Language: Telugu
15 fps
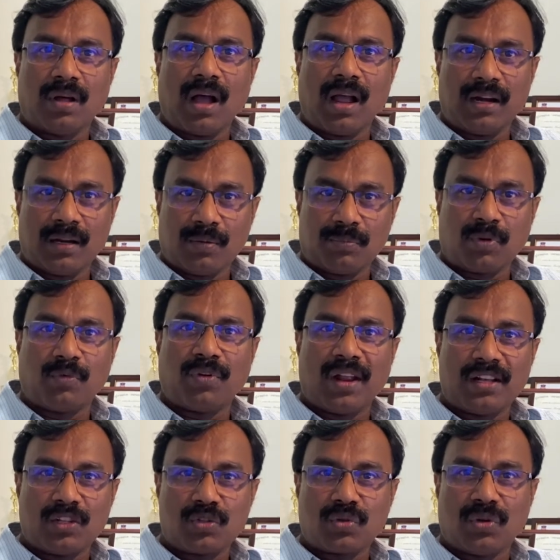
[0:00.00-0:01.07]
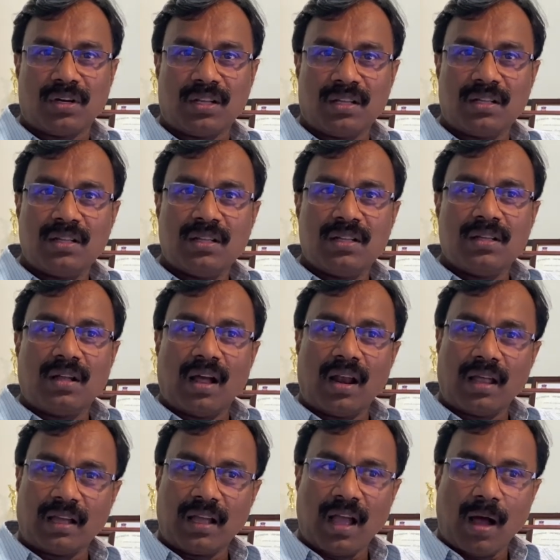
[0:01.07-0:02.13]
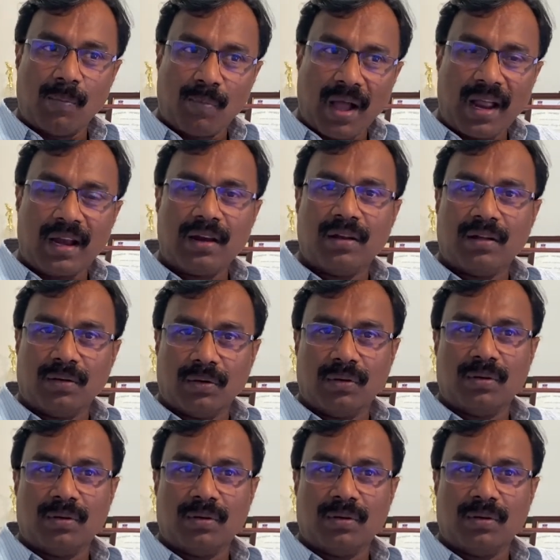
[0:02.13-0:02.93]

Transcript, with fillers: ఆయన ప్రొఫైల్ తీసుకొని అలాగే అమ్మాయిలు